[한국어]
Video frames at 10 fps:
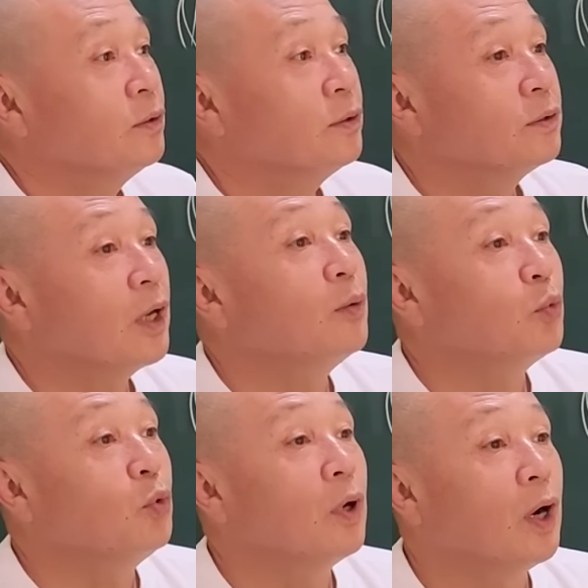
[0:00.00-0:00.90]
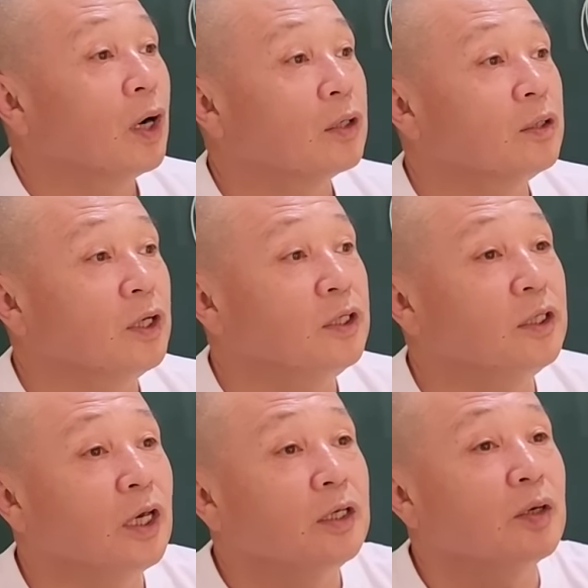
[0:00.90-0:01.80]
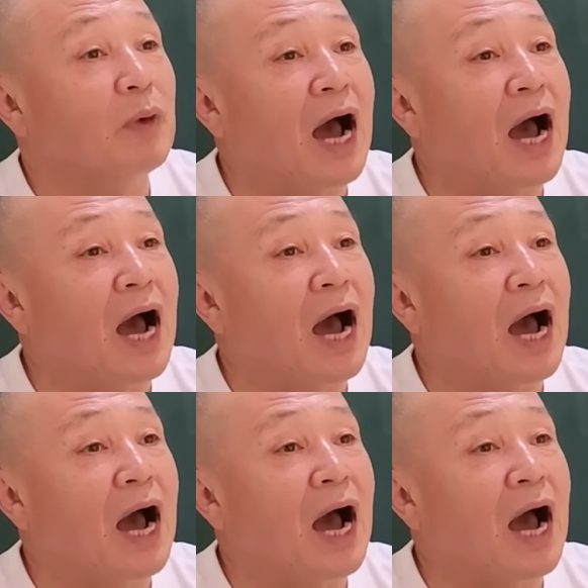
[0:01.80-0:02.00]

잘 몰라. 근데 이게, 이게